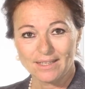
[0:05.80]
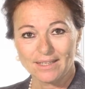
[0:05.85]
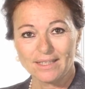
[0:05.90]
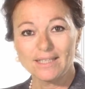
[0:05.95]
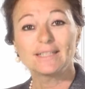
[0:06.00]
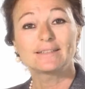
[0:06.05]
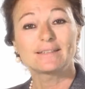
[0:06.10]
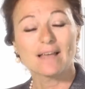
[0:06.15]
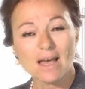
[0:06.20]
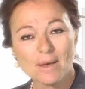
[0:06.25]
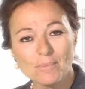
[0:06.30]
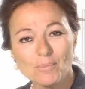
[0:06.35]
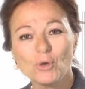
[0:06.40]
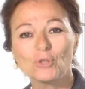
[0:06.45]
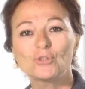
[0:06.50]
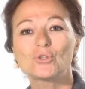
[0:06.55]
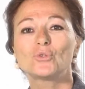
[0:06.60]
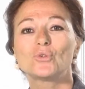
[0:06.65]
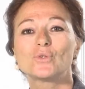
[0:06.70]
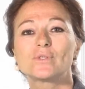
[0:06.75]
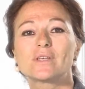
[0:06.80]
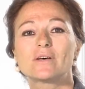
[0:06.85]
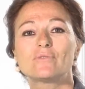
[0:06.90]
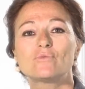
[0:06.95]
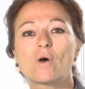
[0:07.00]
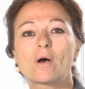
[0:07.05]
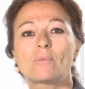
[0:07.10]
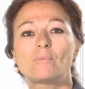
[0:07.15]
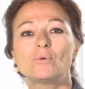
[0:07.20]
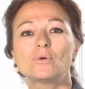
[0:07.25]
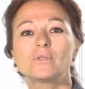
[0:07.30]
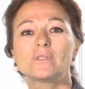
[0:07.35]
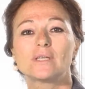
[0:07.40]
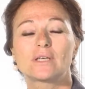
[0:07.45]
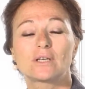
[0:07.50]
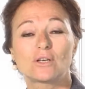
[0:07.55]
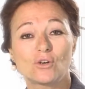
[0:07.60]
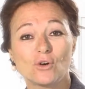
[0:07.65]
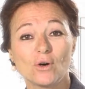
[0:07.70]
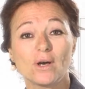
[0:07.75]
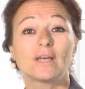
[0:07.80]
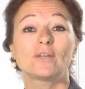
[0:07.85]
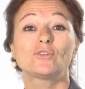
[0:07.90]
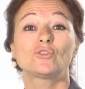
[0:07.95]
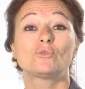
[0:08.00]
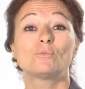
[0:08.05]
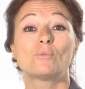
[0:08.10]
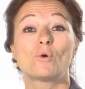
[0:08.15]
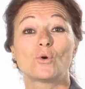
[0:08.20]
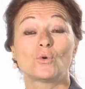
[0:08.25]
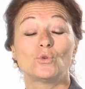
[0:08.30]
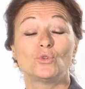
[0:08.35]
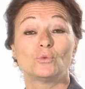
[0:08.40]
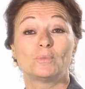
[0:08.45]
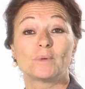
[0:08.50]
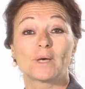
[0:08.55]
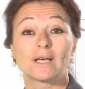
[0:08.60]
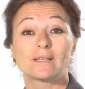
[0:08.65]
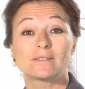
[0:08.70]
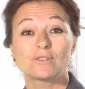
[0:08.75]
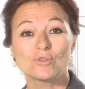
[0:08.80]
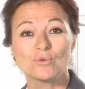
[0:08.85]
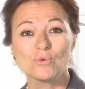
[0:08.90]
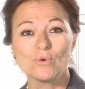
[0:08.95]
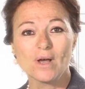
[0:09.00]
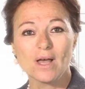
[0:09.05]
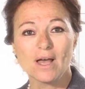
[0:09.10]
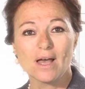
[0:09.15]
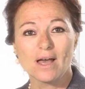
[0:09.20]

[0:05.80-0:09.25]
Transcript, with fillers: il est important de savoir poser correctement une opération